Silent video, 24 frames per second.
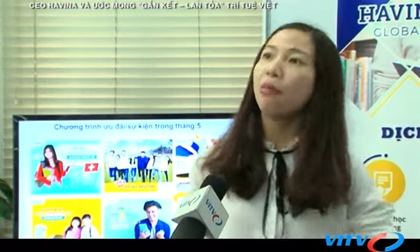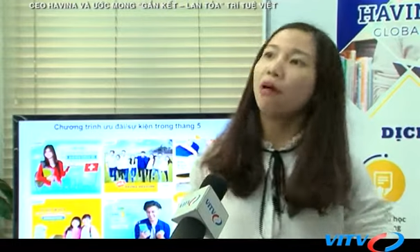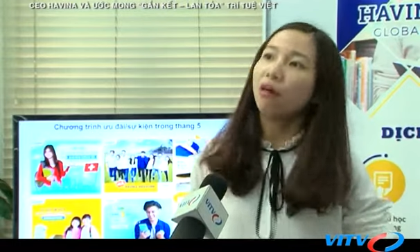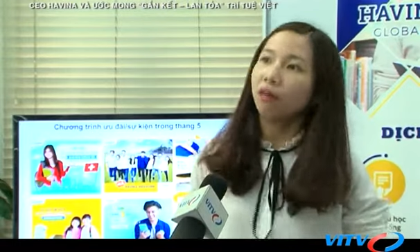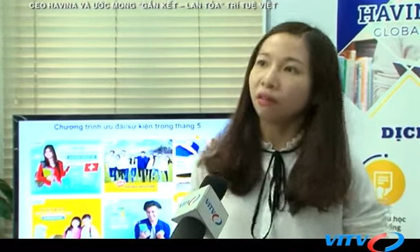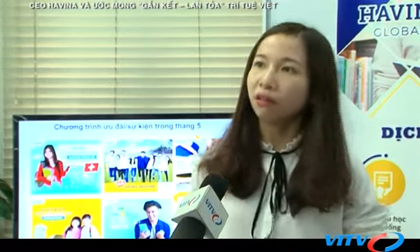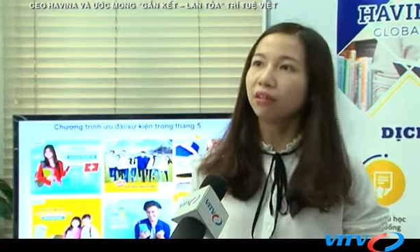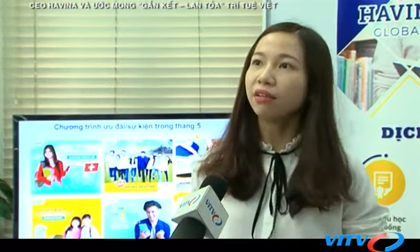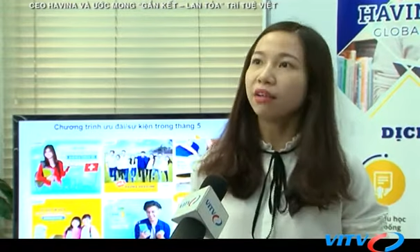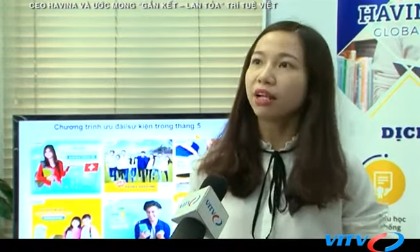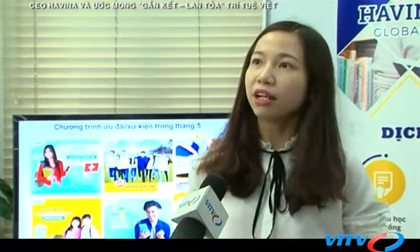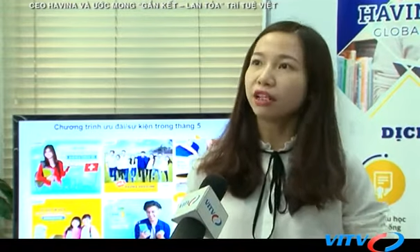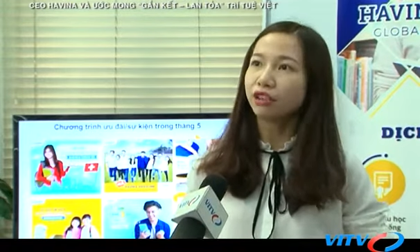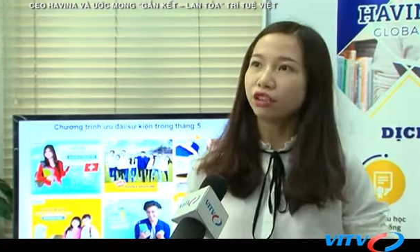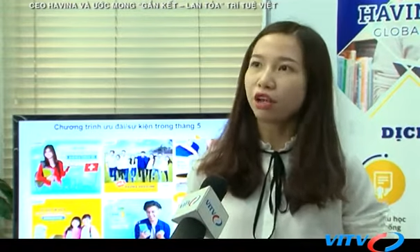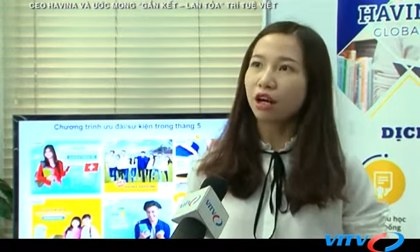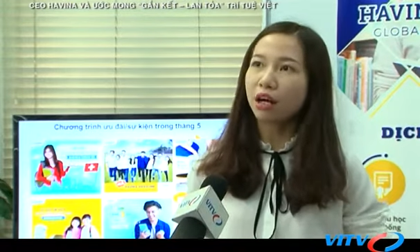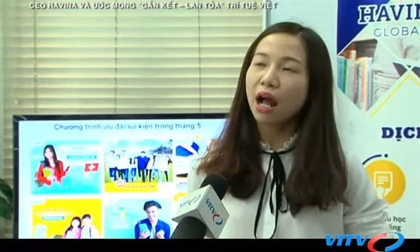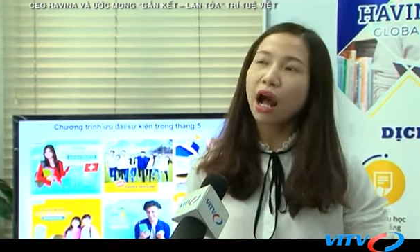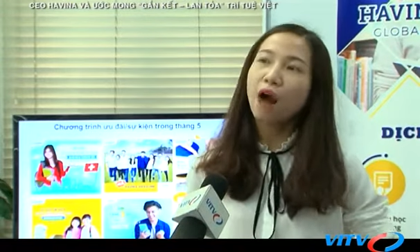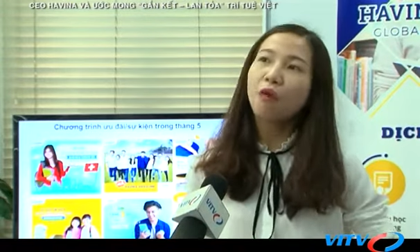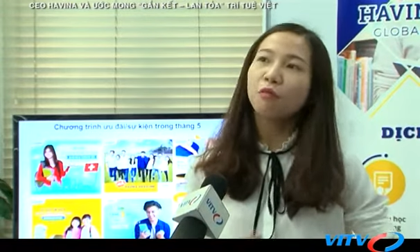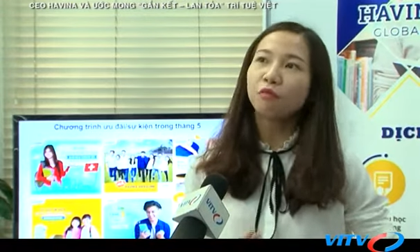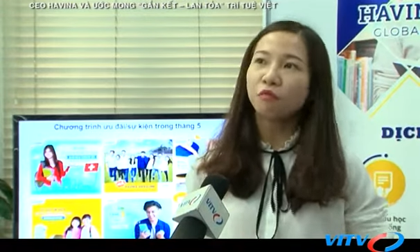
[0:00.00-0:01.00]
hứng đến cho
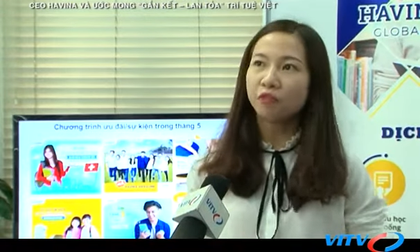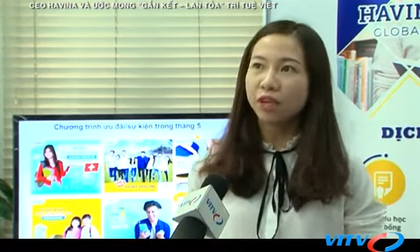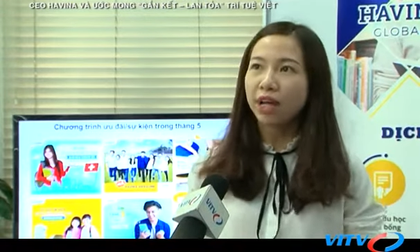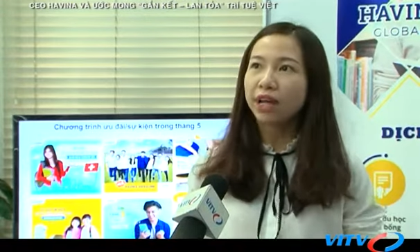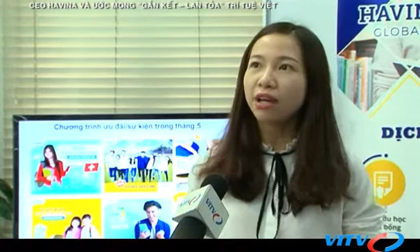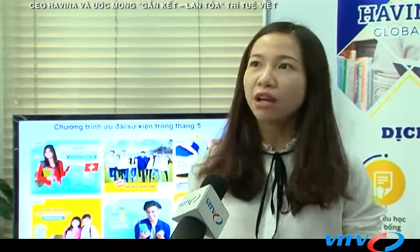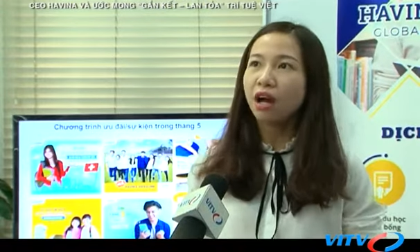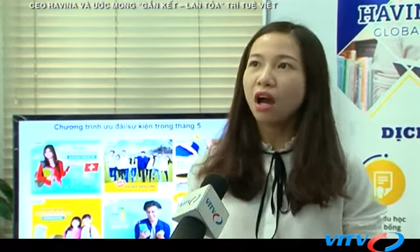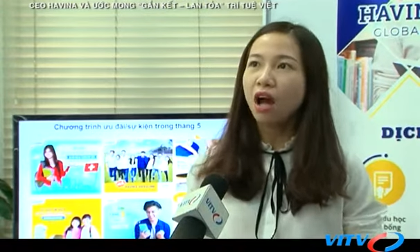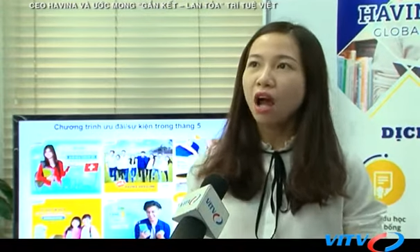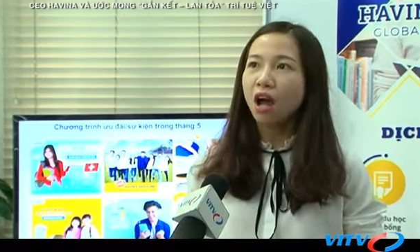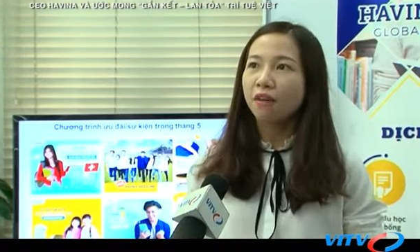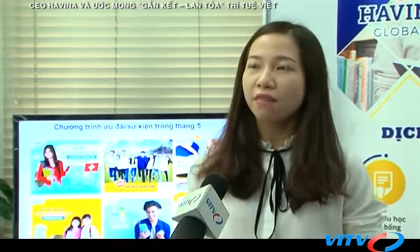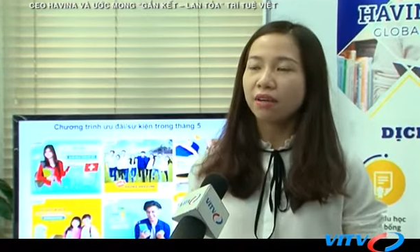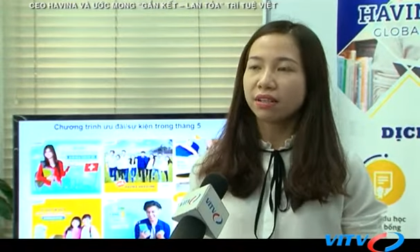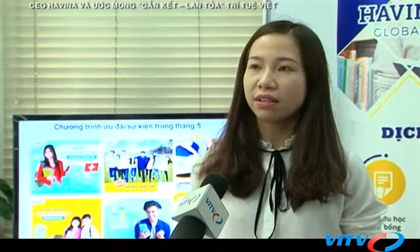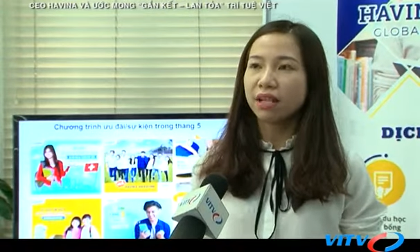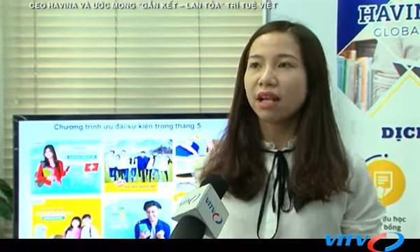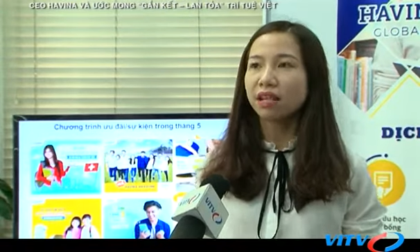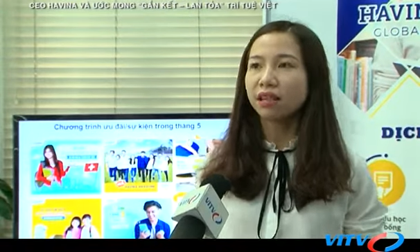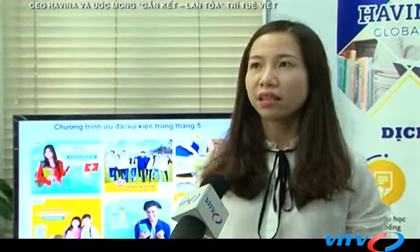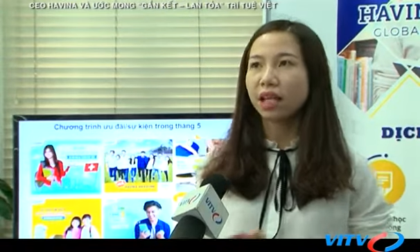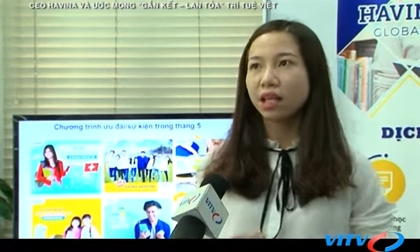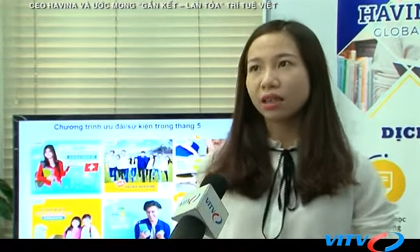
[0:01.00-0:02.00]
các học viên và rất
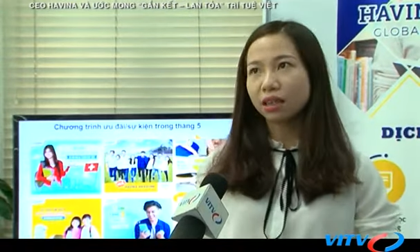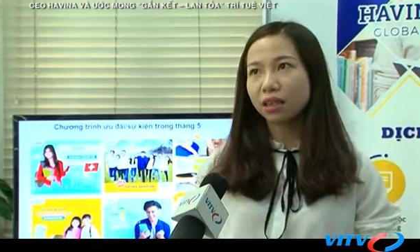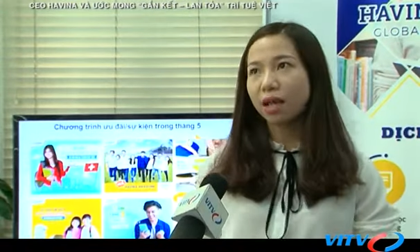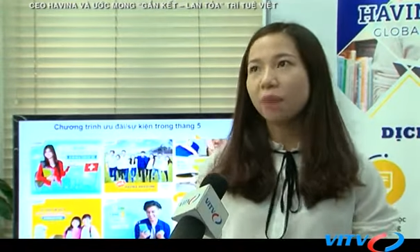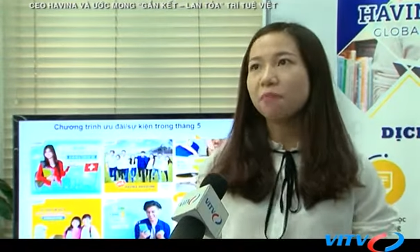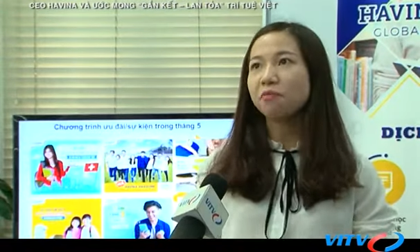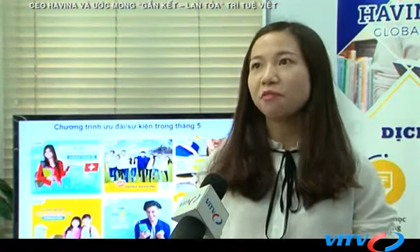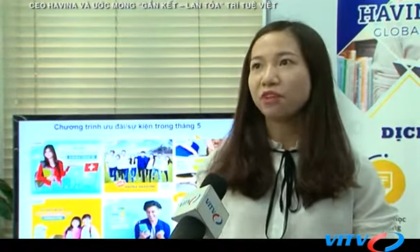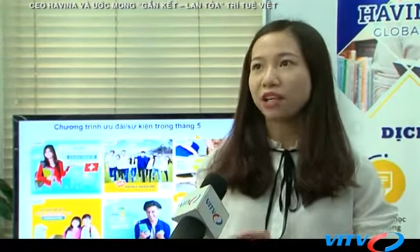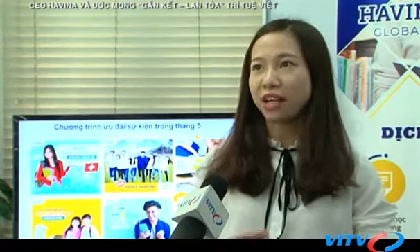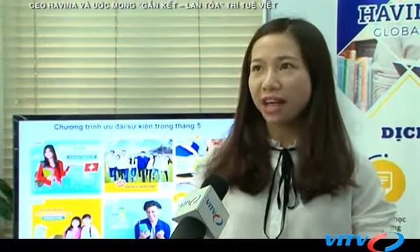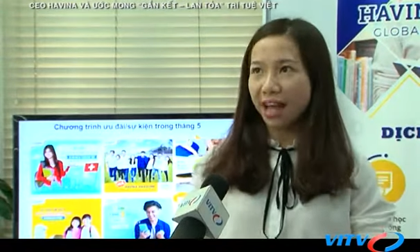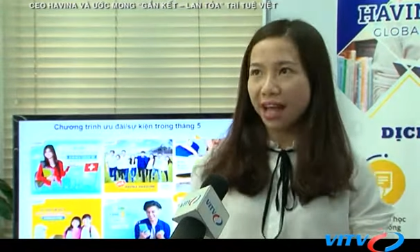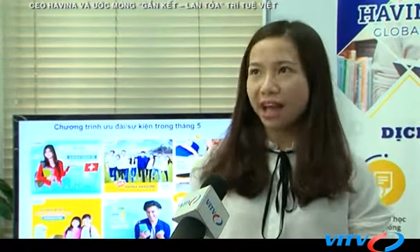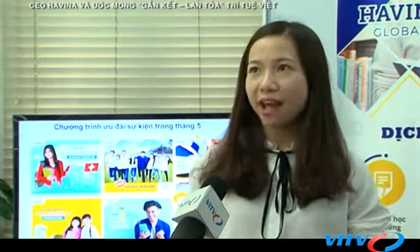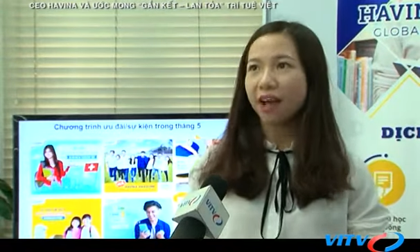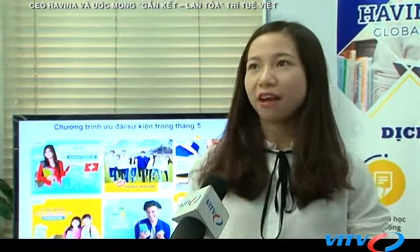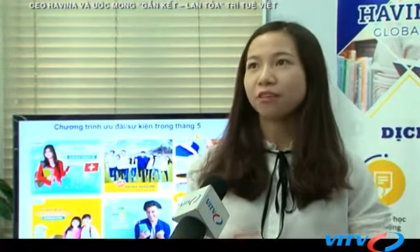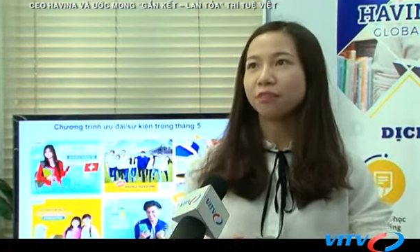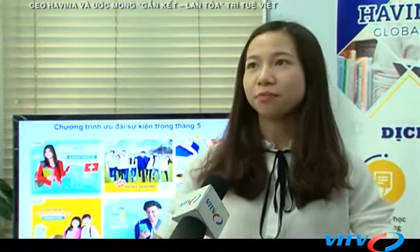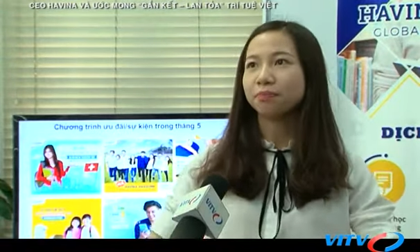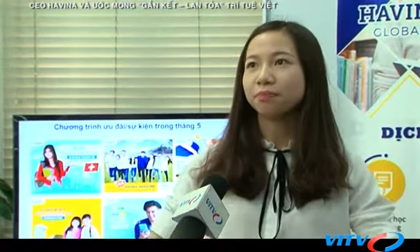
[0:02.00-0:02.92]
là tận tâm với nghề.